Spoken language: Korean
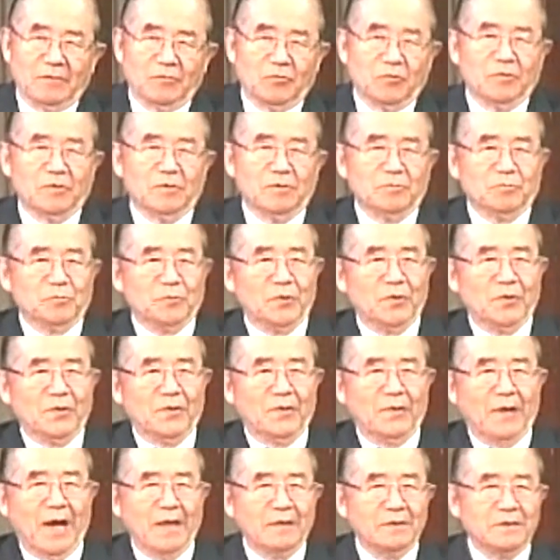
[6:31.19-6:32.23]
또는
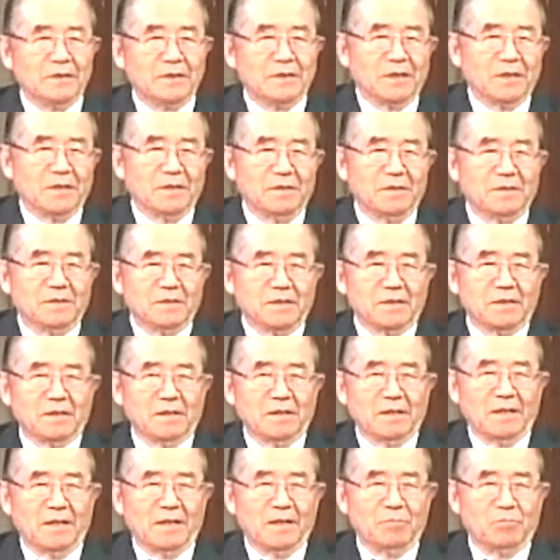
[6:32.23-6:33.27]
뭐 안식일을
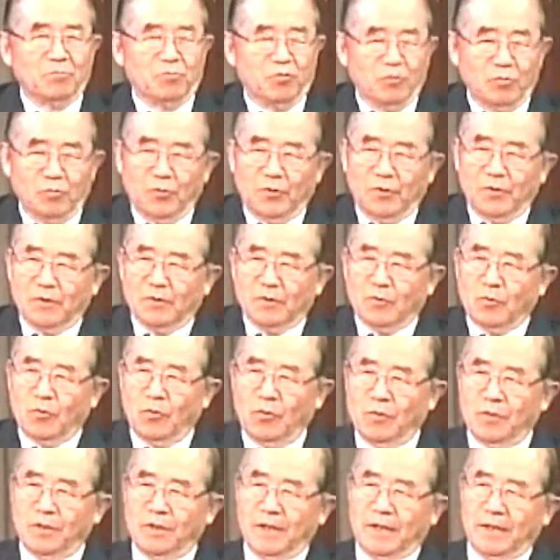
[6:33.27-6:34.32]
지켜라. 부모를
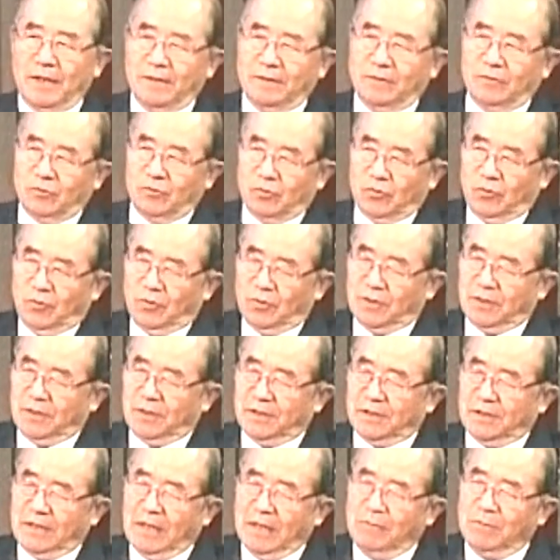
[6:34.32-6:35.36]
공개하는 초그
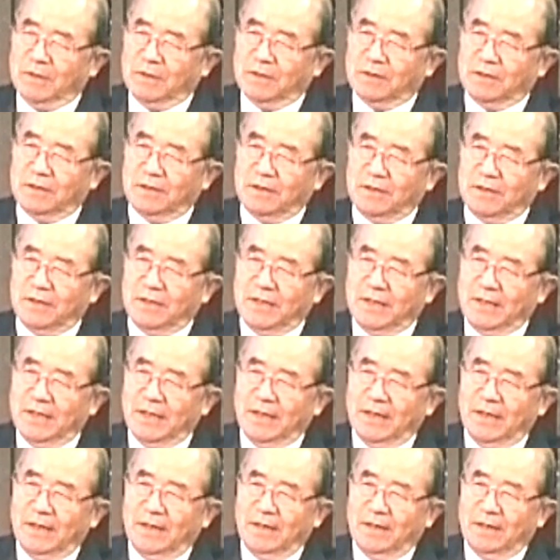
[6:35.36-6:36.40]
계명들이
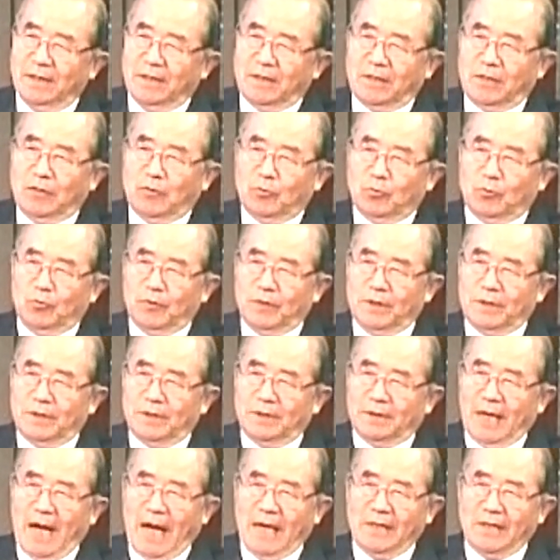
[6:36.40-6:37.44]
결국은
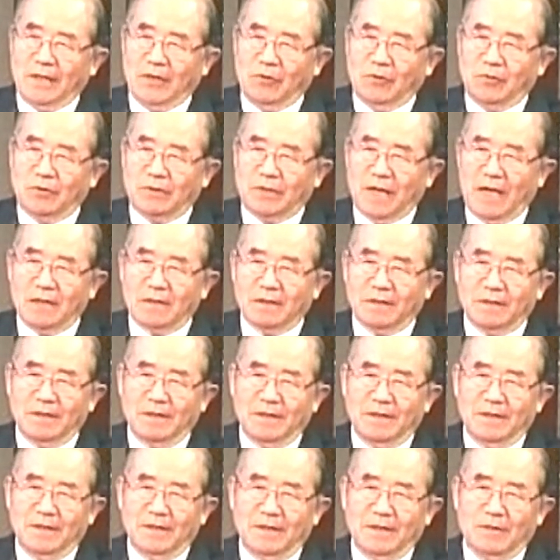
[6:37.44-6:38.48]
하나로 딱
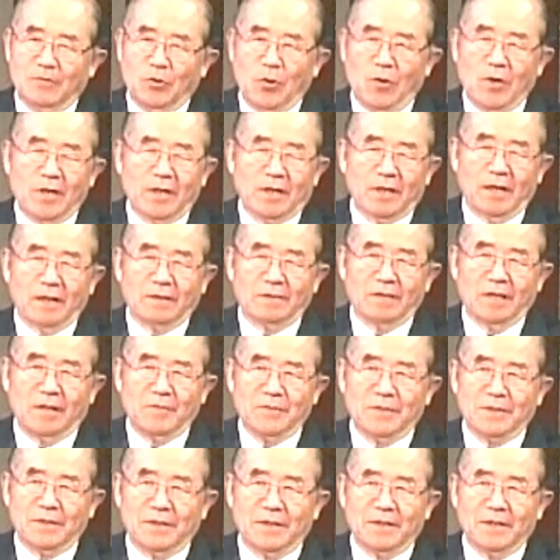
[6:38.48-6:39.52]
요약을
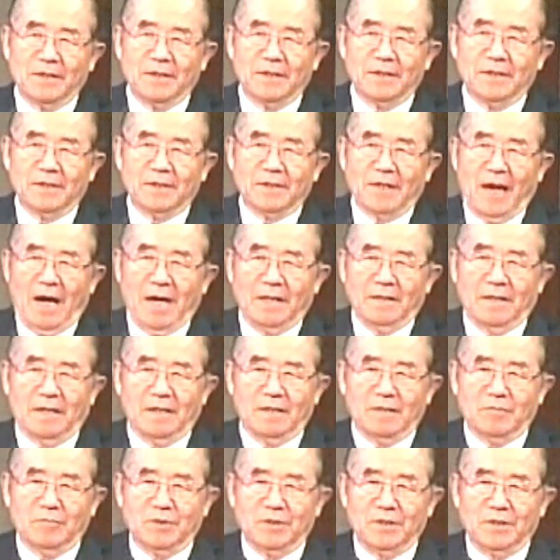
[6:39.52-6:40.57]
한다면
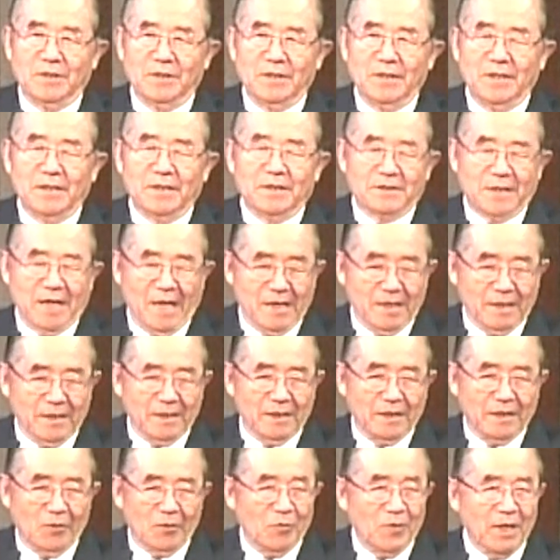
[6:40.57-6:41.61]
하나님을
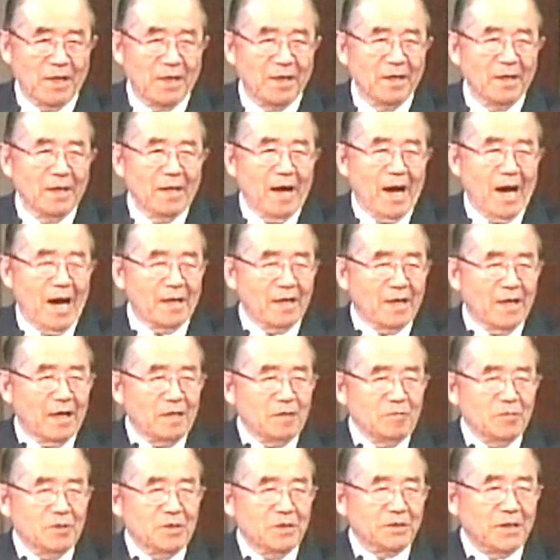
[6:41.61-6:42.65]
사랑해라. 왜?
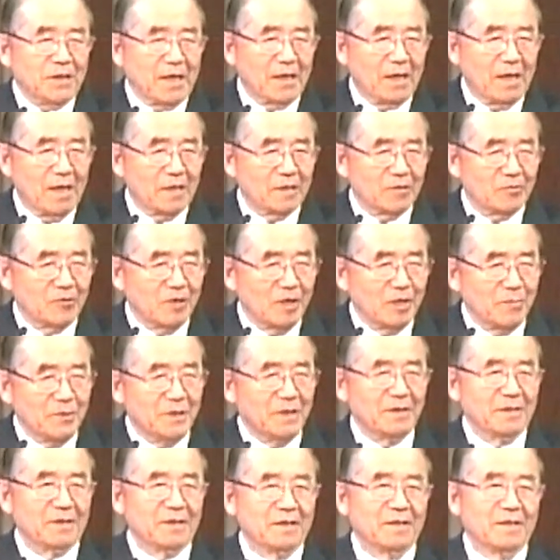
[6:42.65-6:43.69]
하나님을 사랑하게
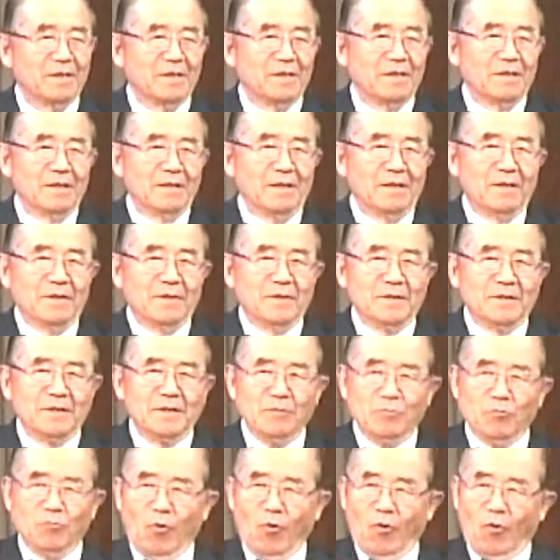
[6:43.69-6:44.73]
되면 이
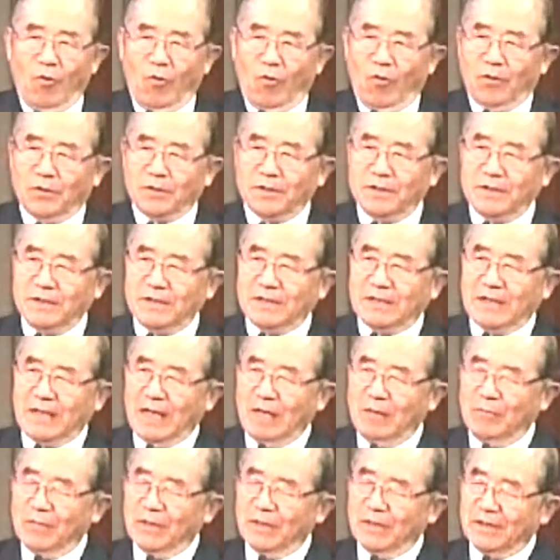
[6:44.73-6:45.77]
모든
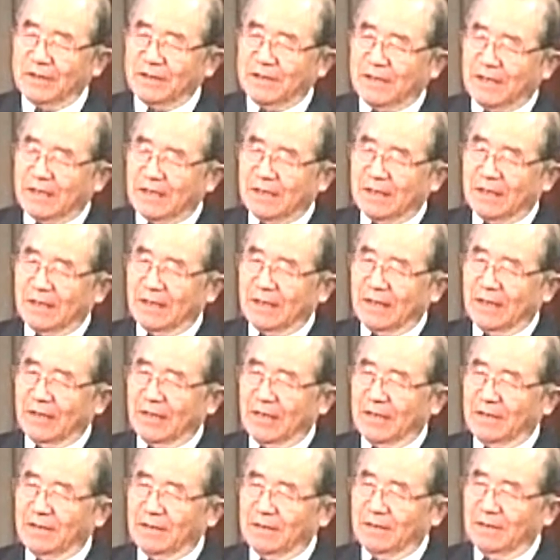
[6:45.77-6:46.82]
계명을 지키게
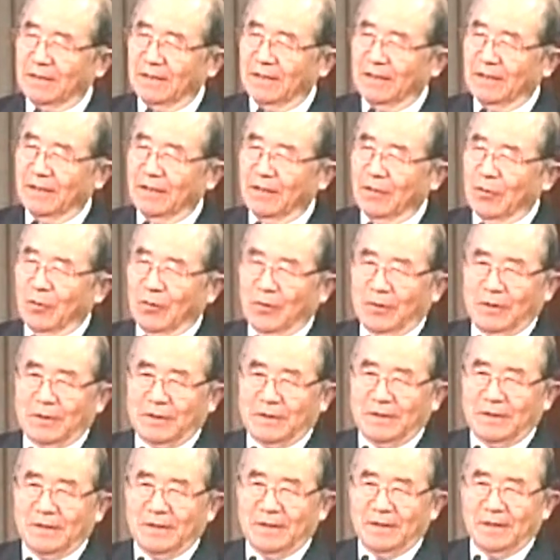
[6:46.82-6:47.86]
되는
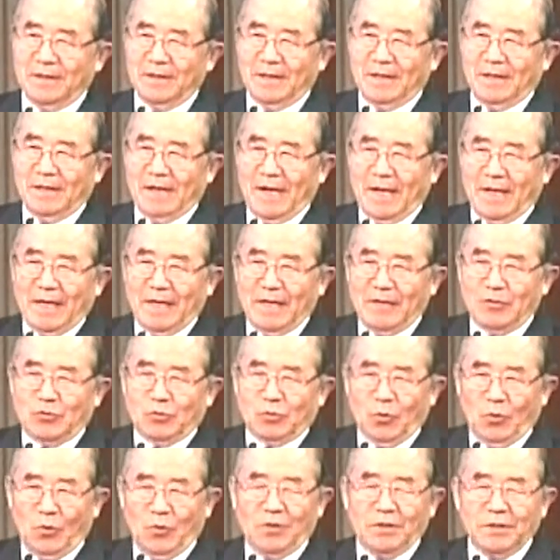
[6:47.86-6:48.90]
그런 하나의
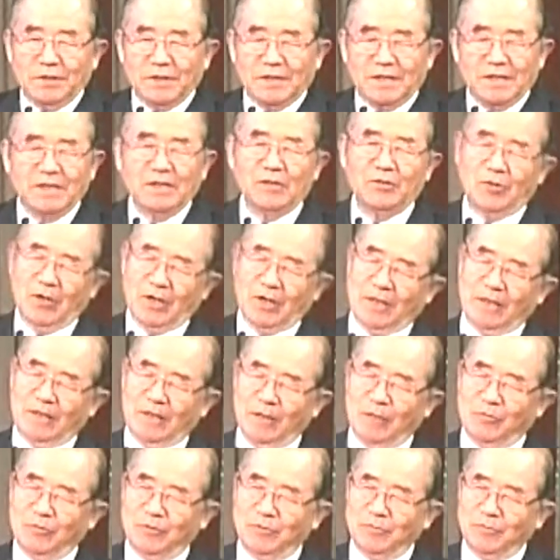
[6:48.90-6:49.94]
좋은 길이 되기
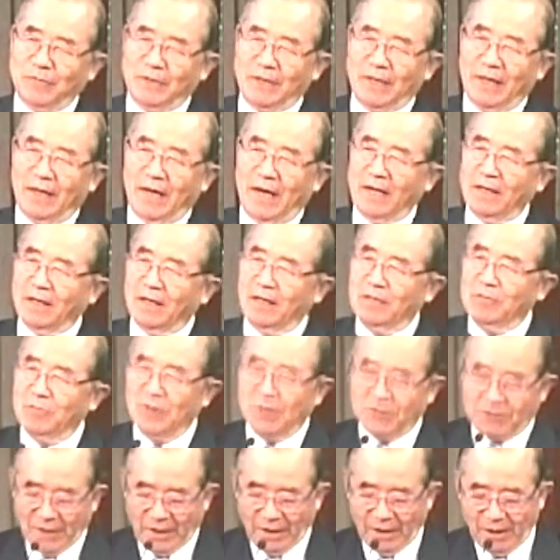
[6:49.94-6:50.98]
때문입니다. 하나님을
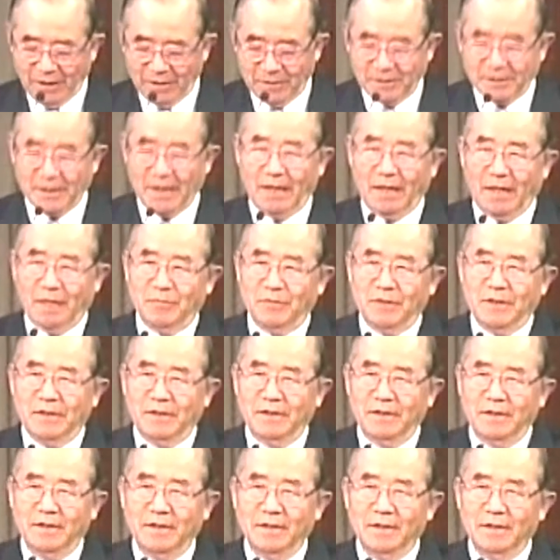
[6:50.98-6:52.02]
사랑하는 사람이
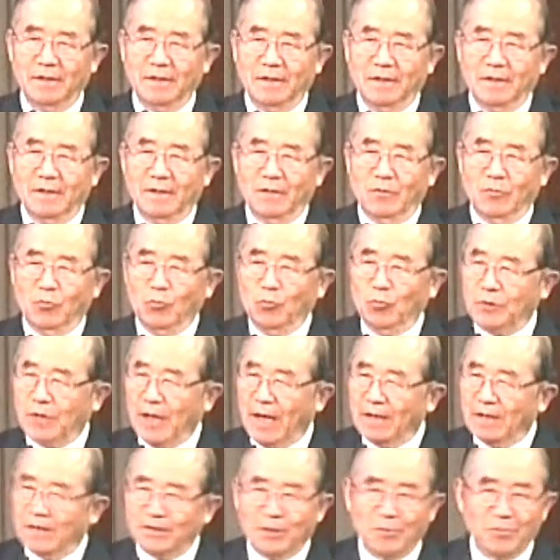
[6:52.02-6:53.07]

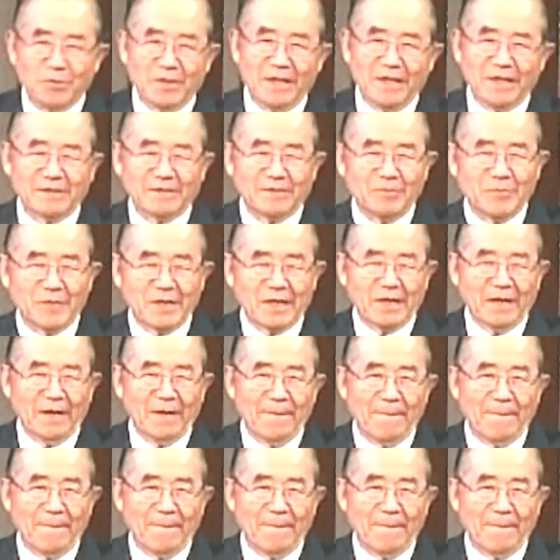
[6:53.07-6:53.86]
우상을 섬기겠습니까?